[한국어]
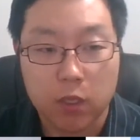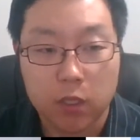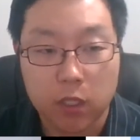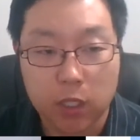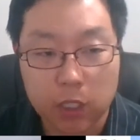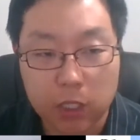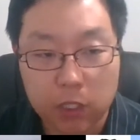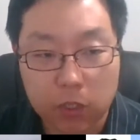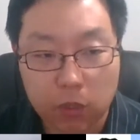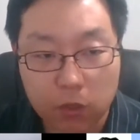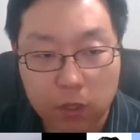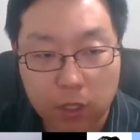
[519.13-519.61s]

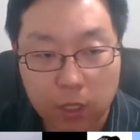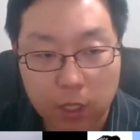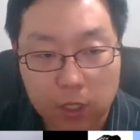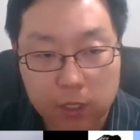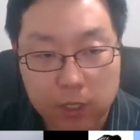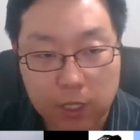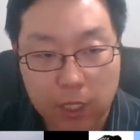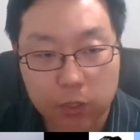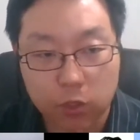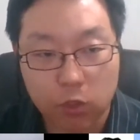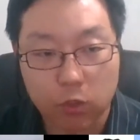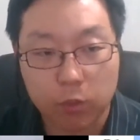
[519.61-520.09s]
이렇게
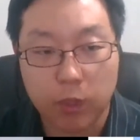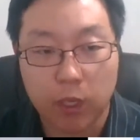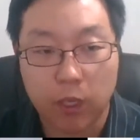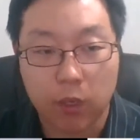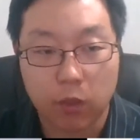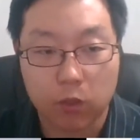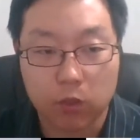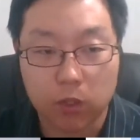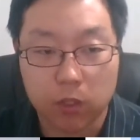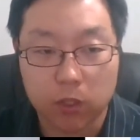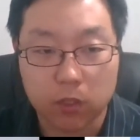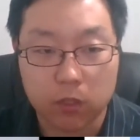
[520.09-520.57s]
사도
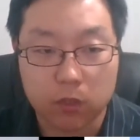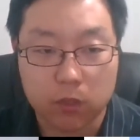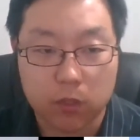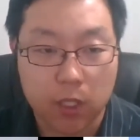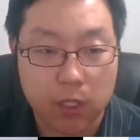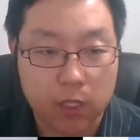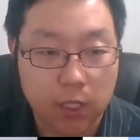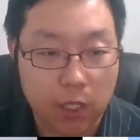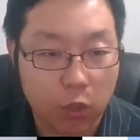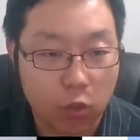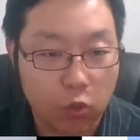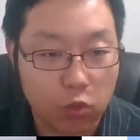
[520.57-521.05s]
바울은
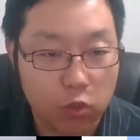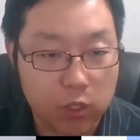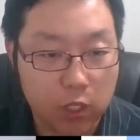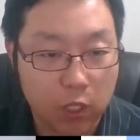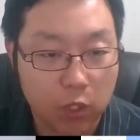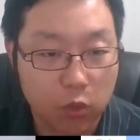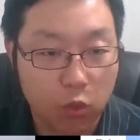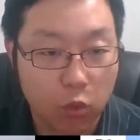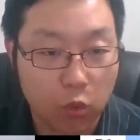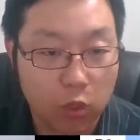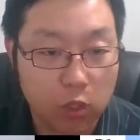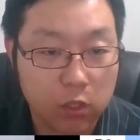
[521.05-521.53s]
데살로니가
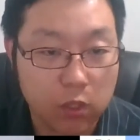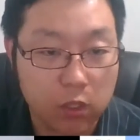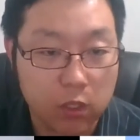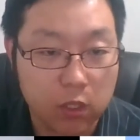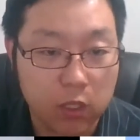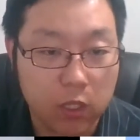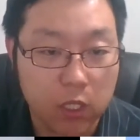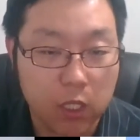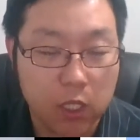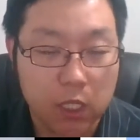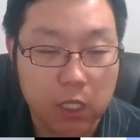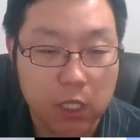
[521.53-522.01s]

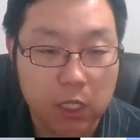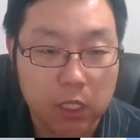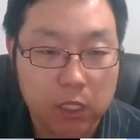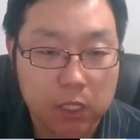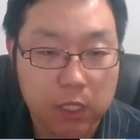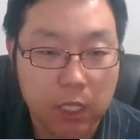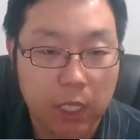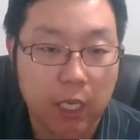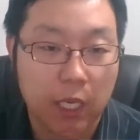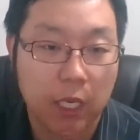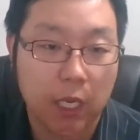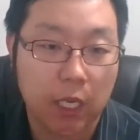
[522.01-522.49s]
교인들을
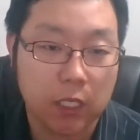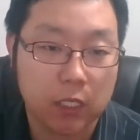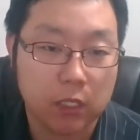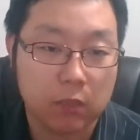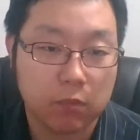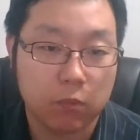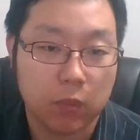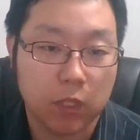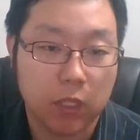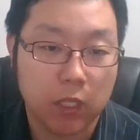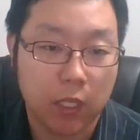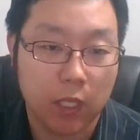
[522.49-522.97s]

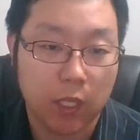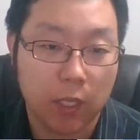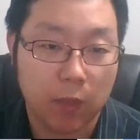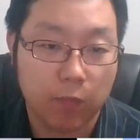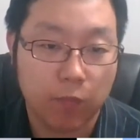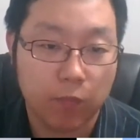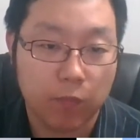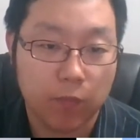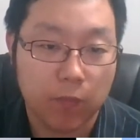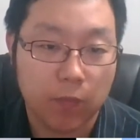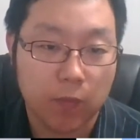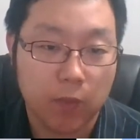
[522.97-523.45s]
사랑했습니다.
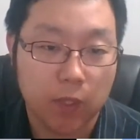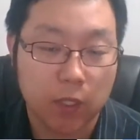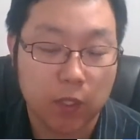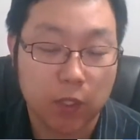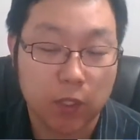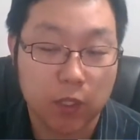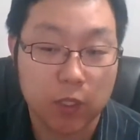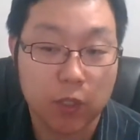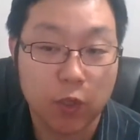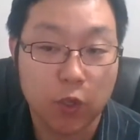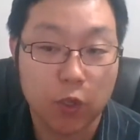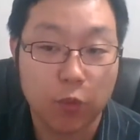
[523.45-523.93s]

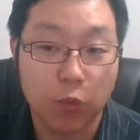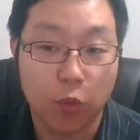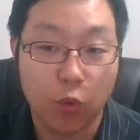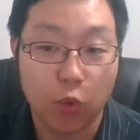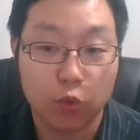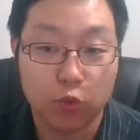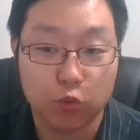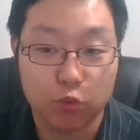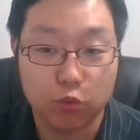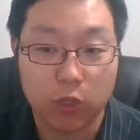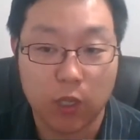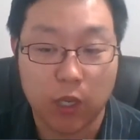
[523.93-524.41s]
이걸
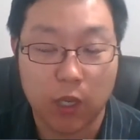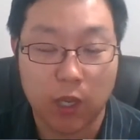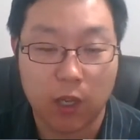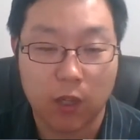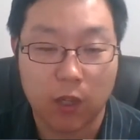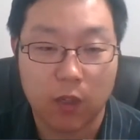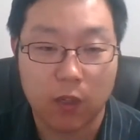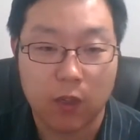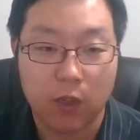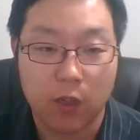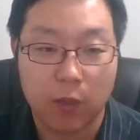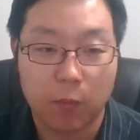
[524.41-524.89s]
보고 누가
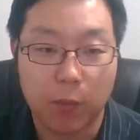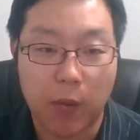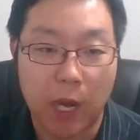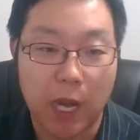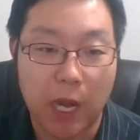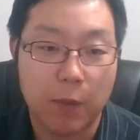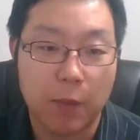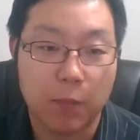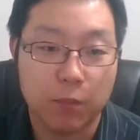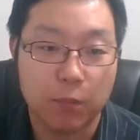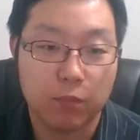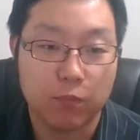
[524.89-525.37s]

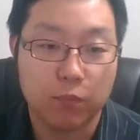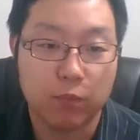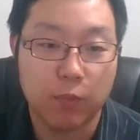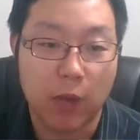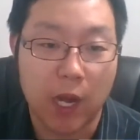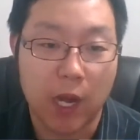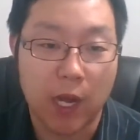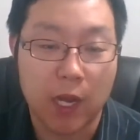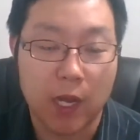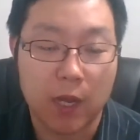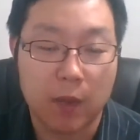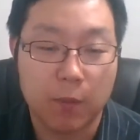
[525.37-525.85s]
말,
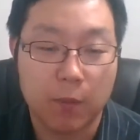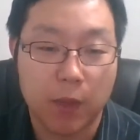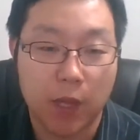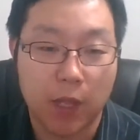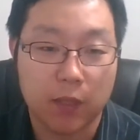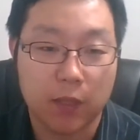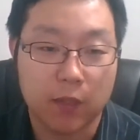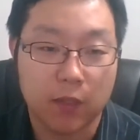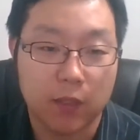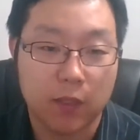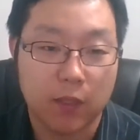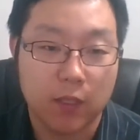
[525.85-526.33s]

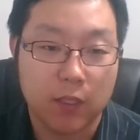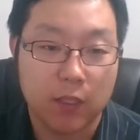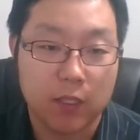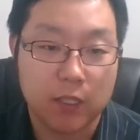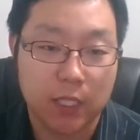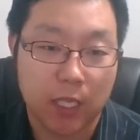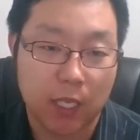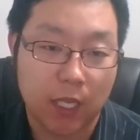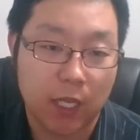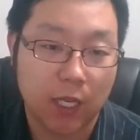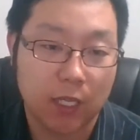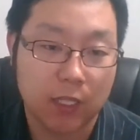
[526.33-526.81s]
말만
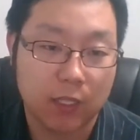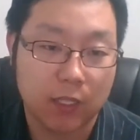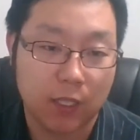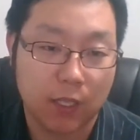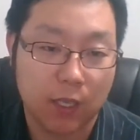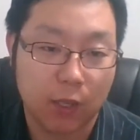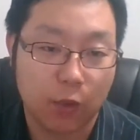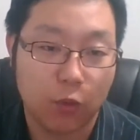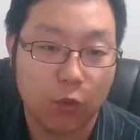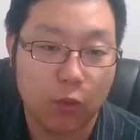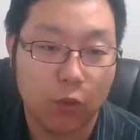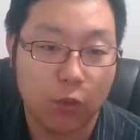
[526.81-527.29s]

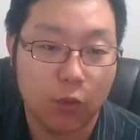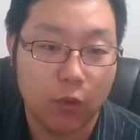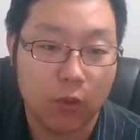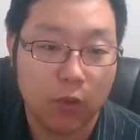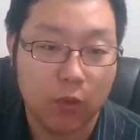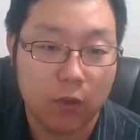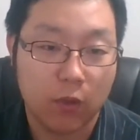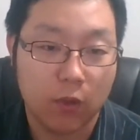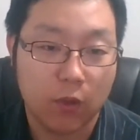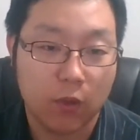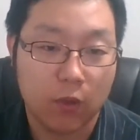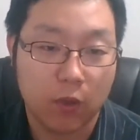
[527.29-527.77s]
사랑했다라고
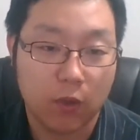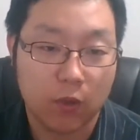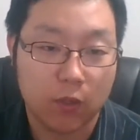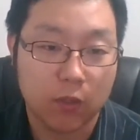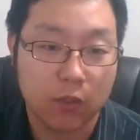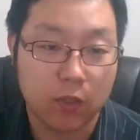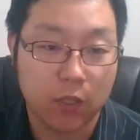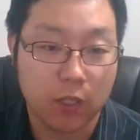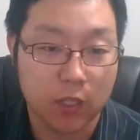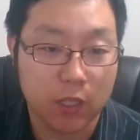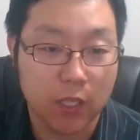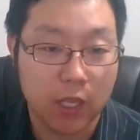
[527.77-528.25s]
뭐
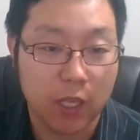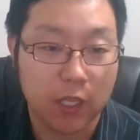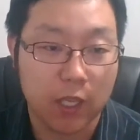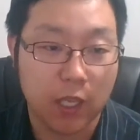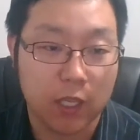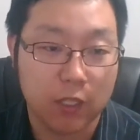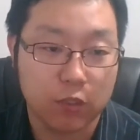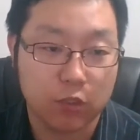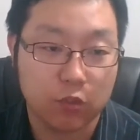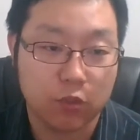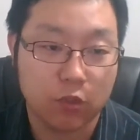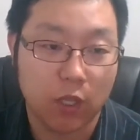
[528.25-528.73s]
그렇게
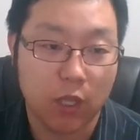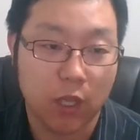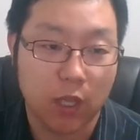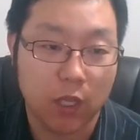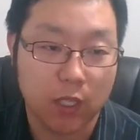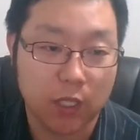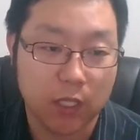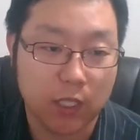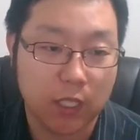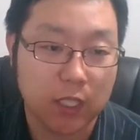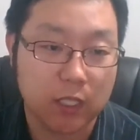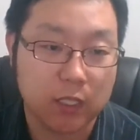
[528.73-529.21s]
이야기할 수가
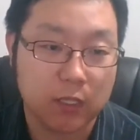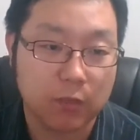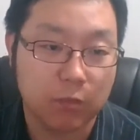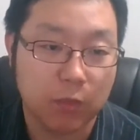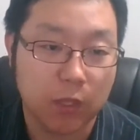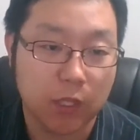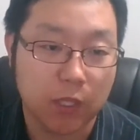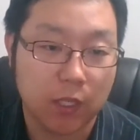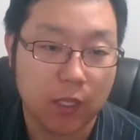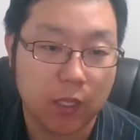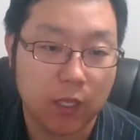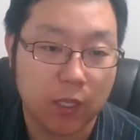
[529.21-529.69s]
있겠습니까?